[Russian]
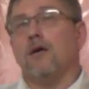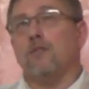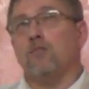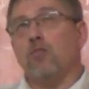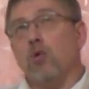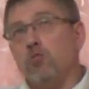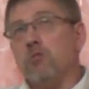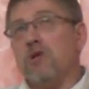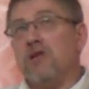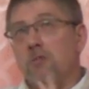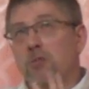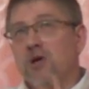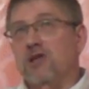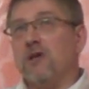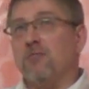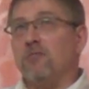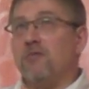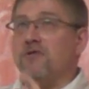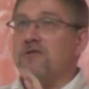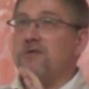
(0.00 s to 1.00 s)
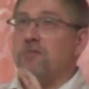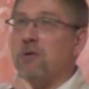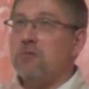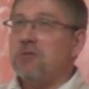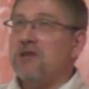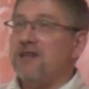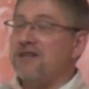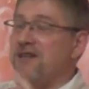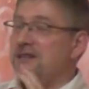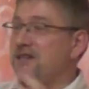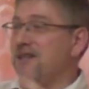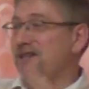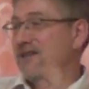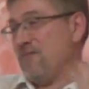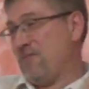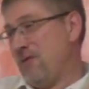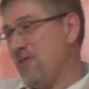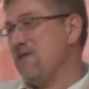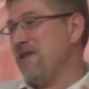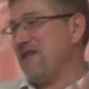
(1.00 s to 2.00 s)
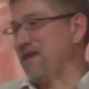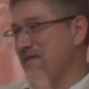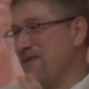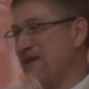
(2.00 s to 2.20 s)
Помнить об этом. Вспоминать нечестно, помнить об